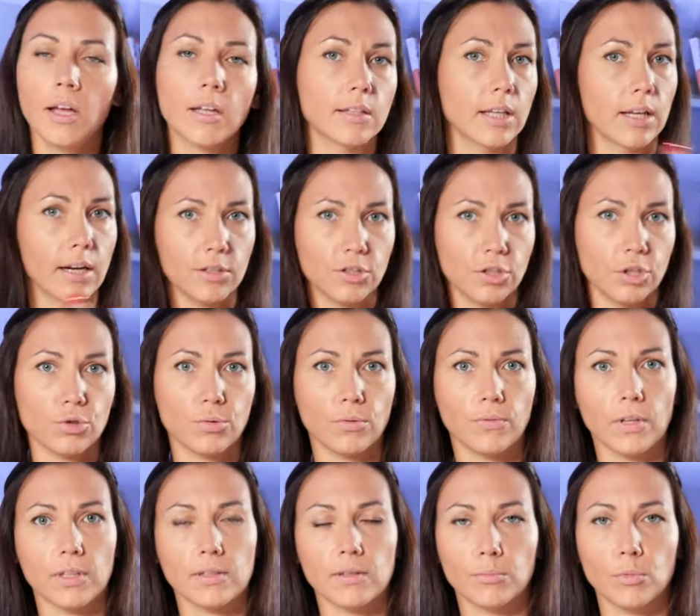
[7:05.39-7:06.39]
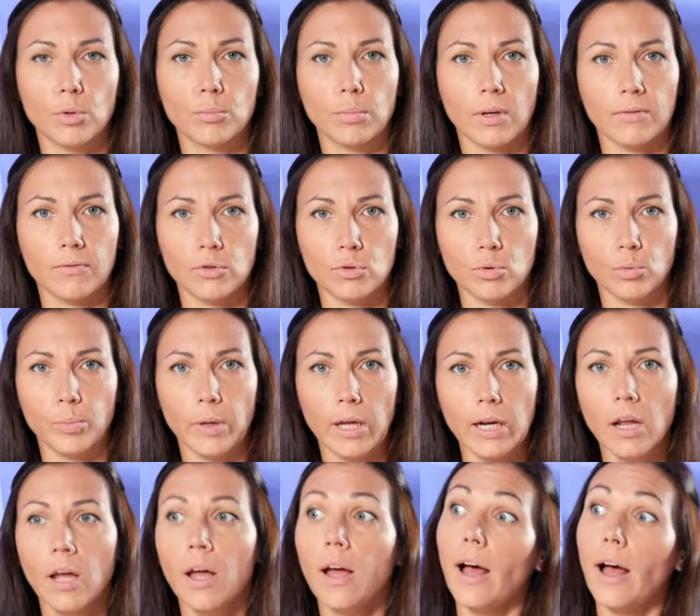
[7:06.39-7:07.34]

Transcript: teraz się człowiek ze mną bawi super,